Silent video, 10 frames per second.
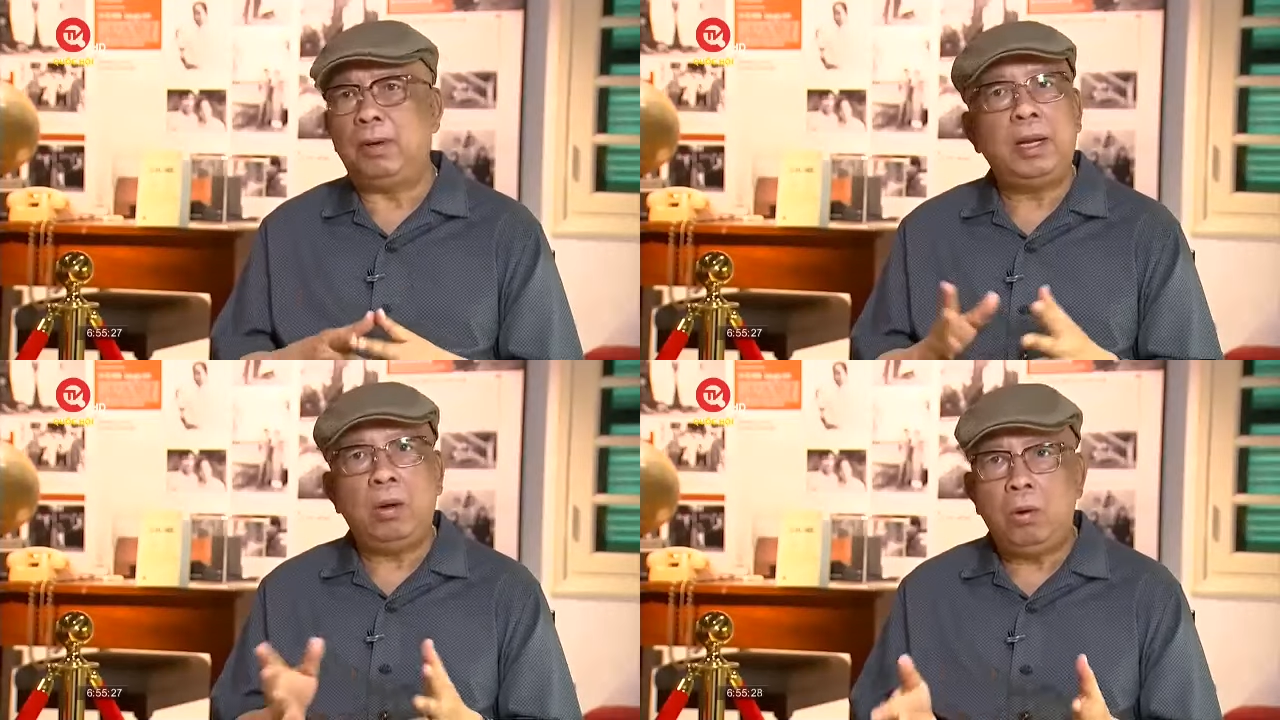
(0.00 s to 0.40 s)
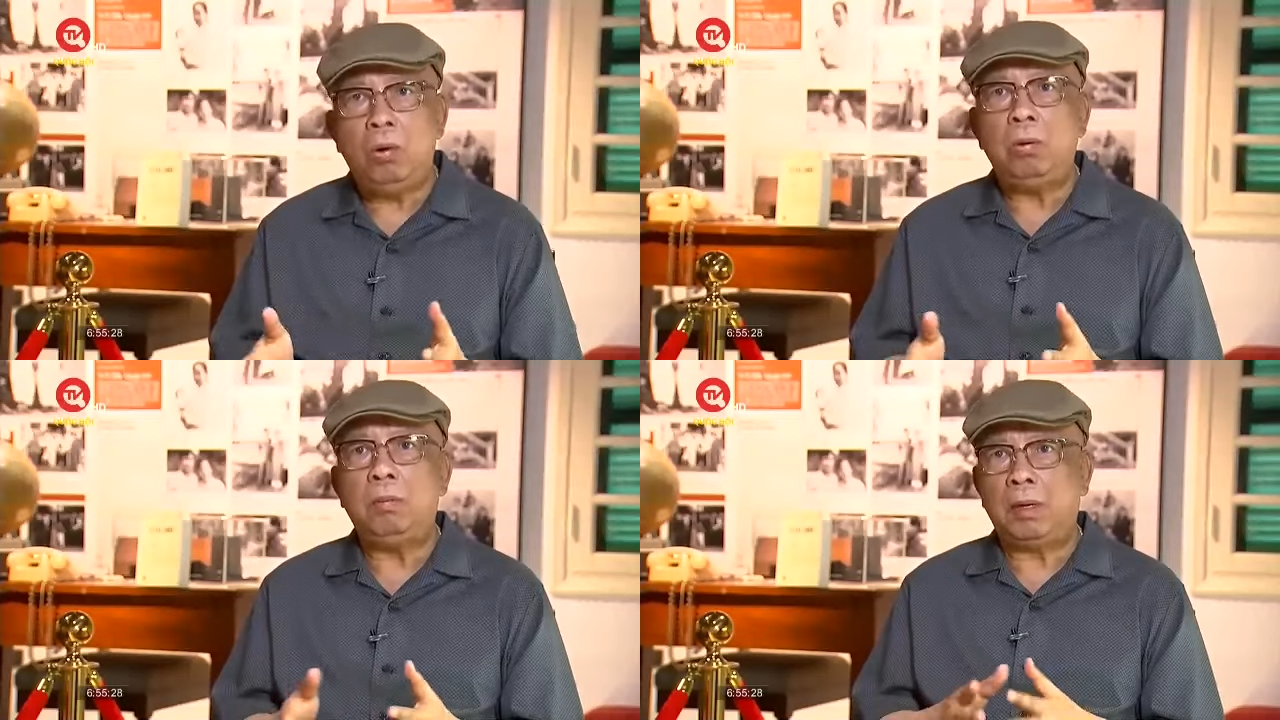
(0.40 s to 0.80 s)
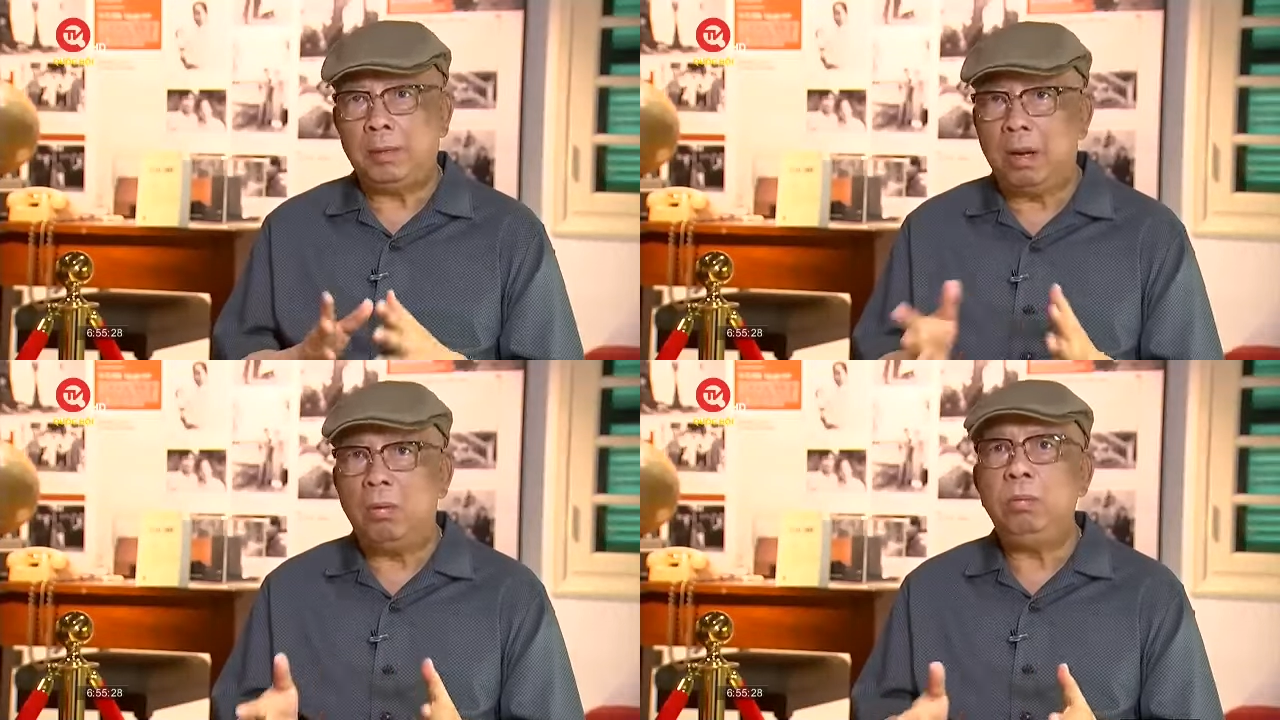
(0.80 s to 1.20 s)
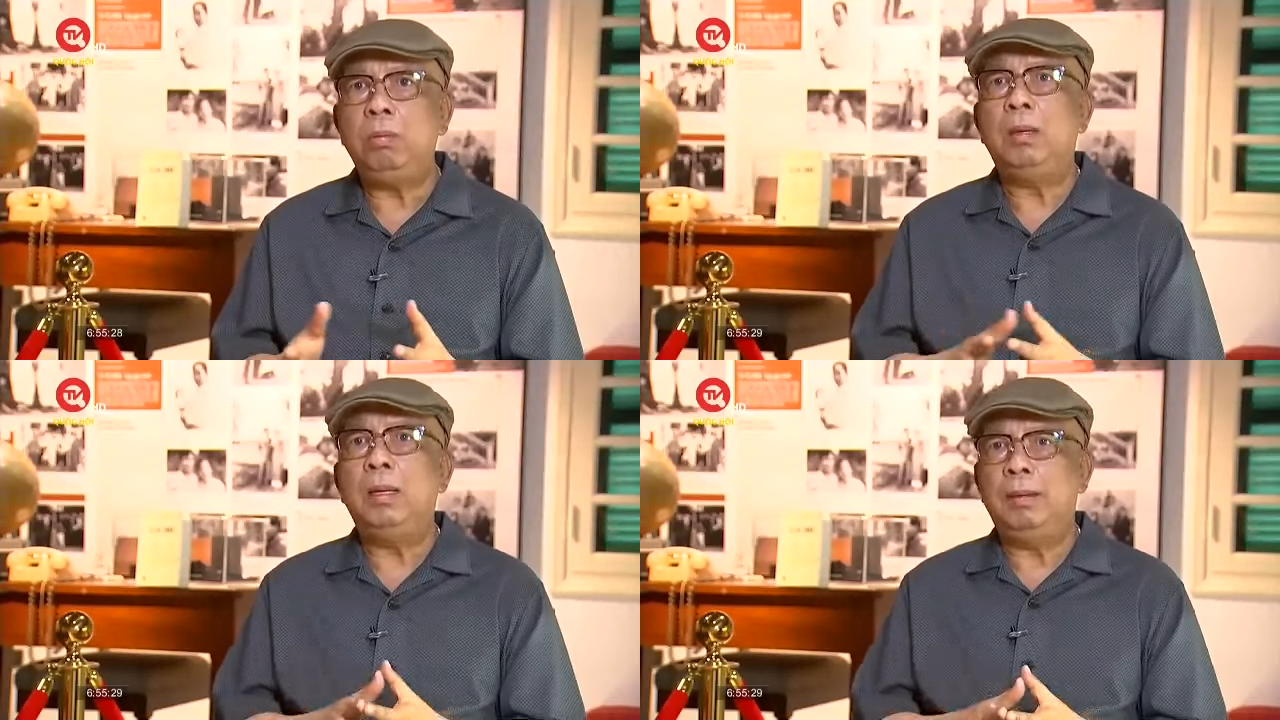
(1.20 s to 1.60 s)
cái ô một cái bóng
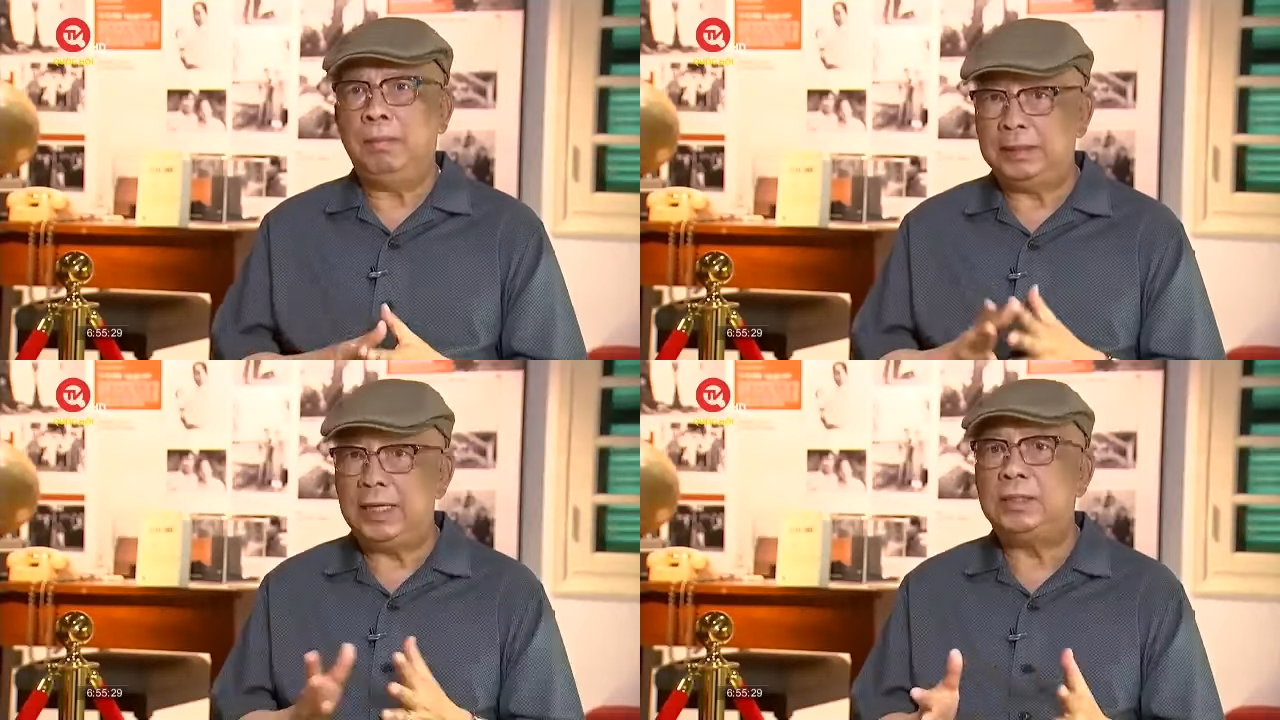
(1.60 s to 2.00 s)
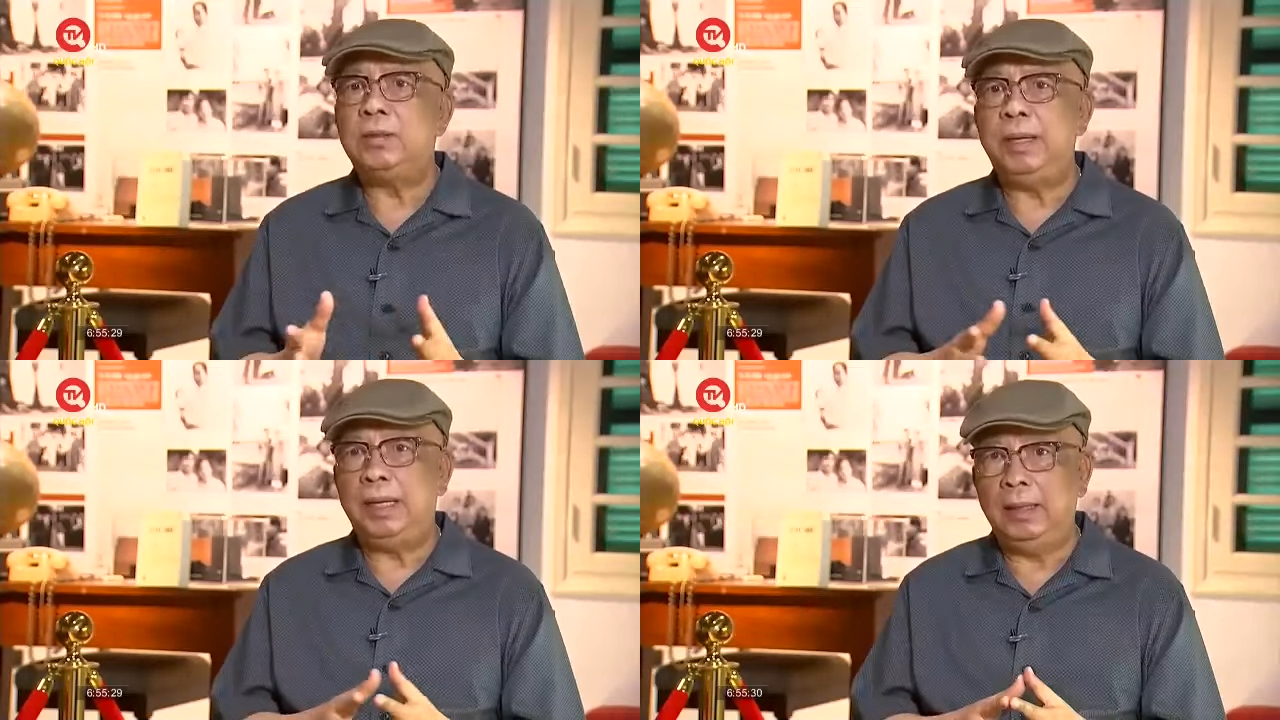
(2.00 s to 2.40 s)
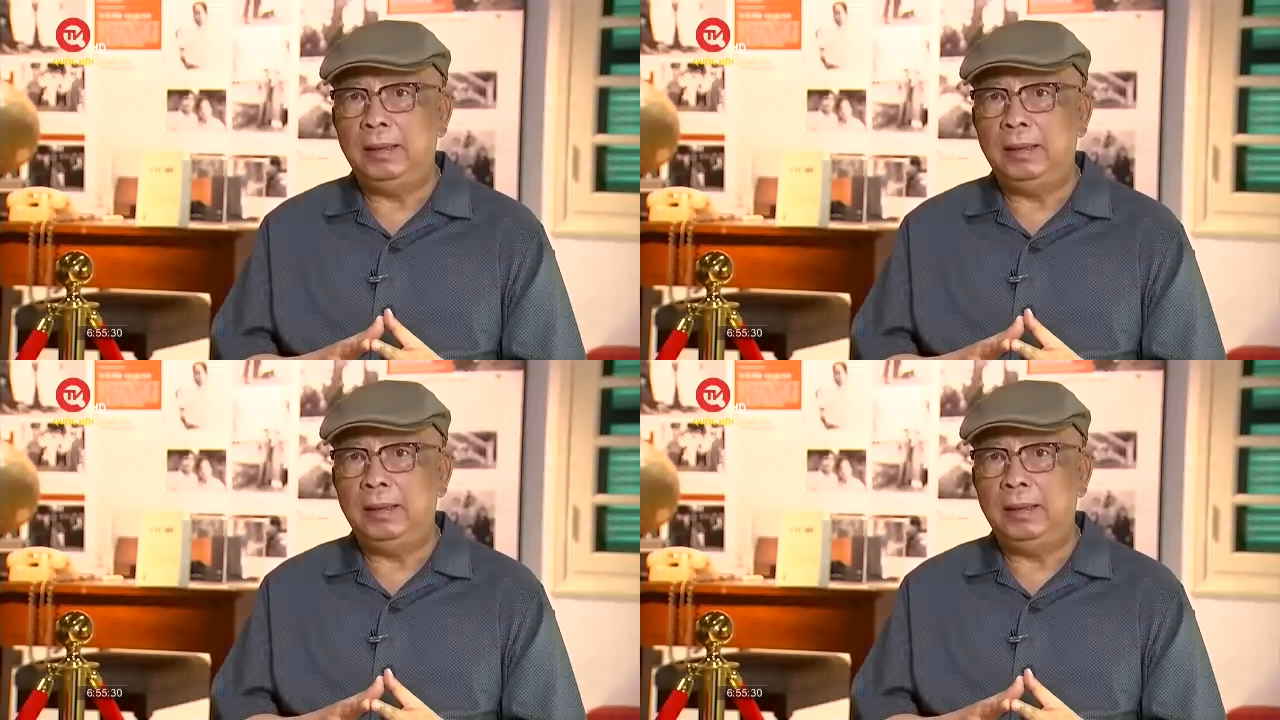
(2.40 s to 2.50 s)
mà che cho mình